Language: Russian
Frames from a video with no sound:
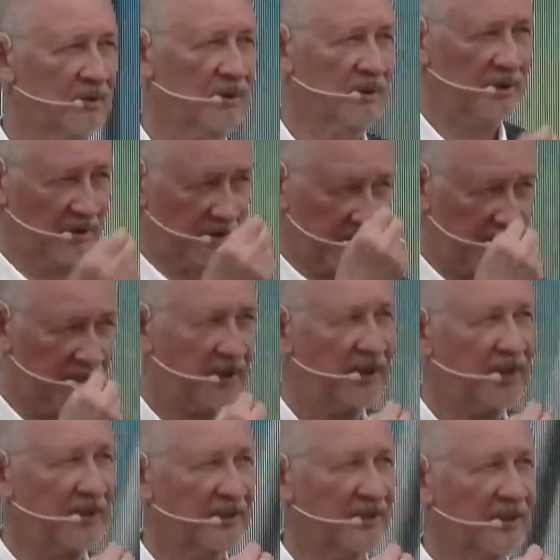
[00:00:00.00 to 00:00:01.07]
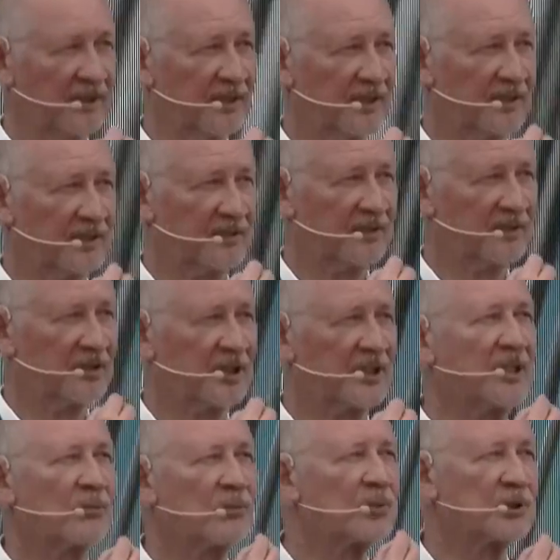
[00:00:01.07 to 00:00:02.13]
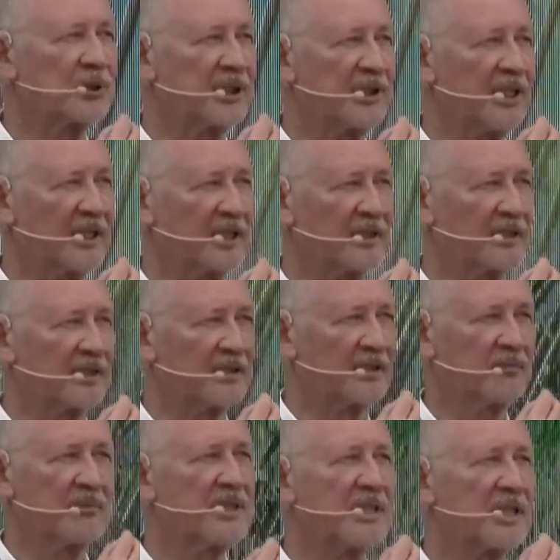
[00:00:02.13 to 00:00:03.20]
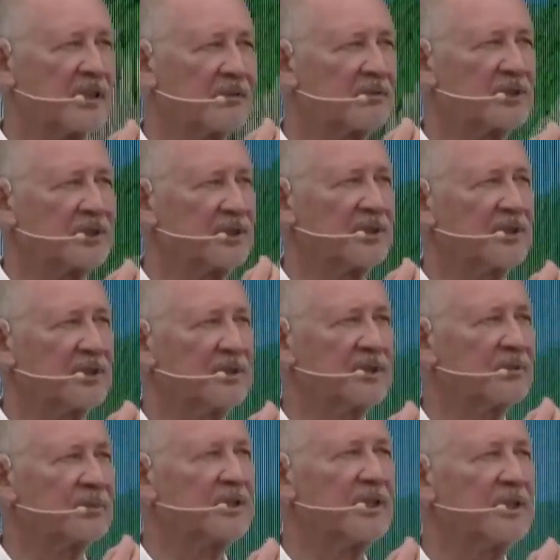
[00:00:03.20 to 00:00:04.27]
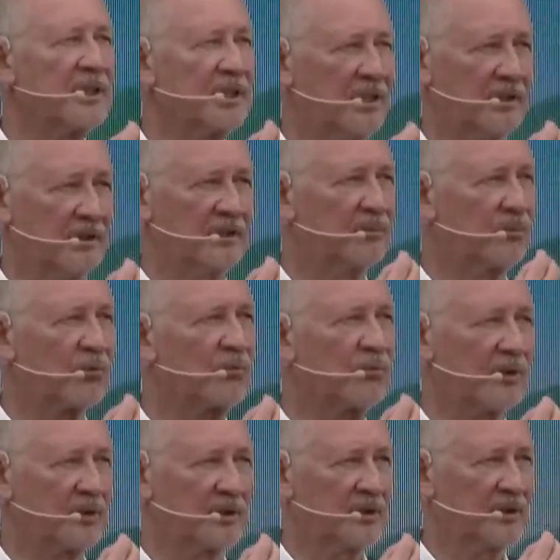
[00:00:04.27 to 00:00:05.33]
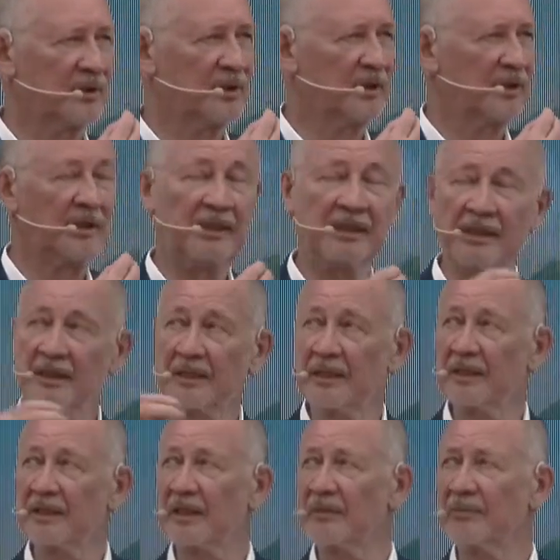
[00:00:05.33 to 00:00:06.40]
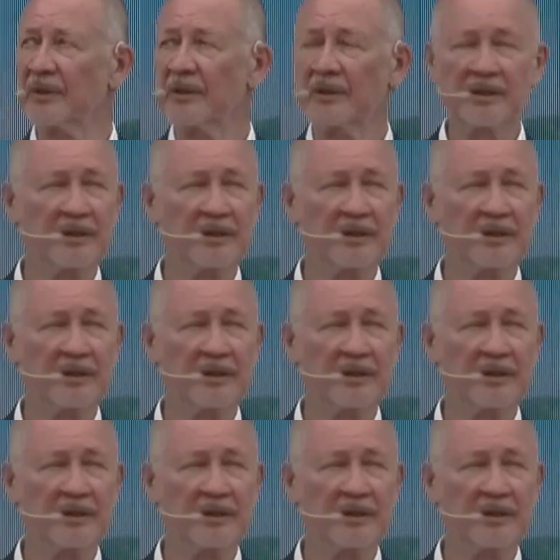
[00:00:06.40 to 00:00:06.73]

и съели. Они говорят, таких вкусных ягод мы никогда в жизни не, не, ели, не пробовали. И когда они там